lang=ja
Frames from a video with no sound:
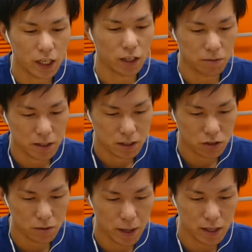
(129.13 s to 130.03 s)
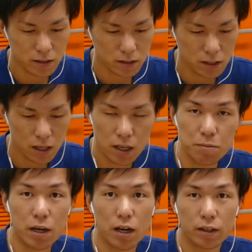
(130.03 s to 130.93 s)
いかなと思いますちょっと倍率が
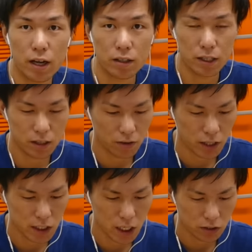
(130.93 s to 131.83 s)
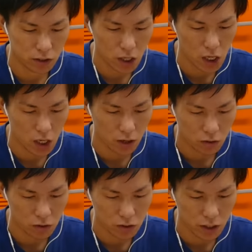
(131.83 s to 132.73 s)
今高くなってるわけじゃなくて
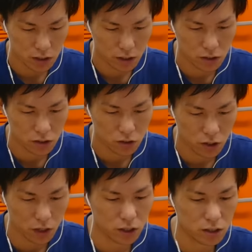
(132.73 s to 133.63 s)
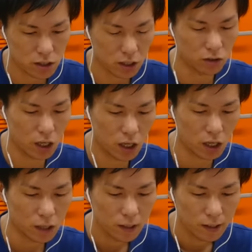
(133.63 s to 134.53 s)
コリュに関しては通常確率なの
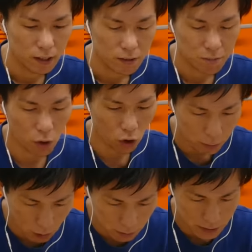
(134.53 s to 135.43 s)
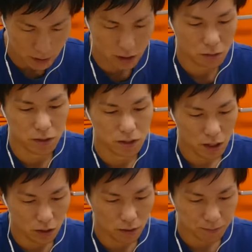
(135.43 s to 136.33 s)
で、まあ、ほぼほぼ当たらないと思うんです
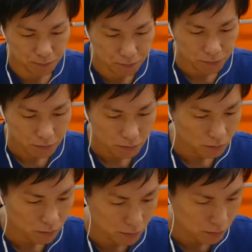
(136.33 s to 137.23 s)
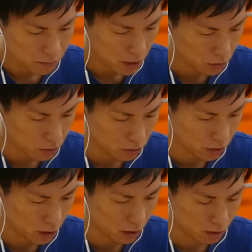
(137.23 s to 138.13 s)
けどまあコリュ
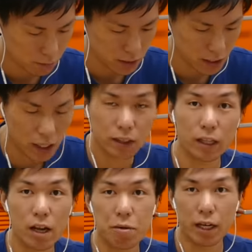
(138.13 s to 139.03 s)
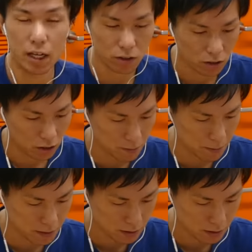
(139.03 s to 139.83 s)
か、まあ、新キャラクター出ればいいかなと思いま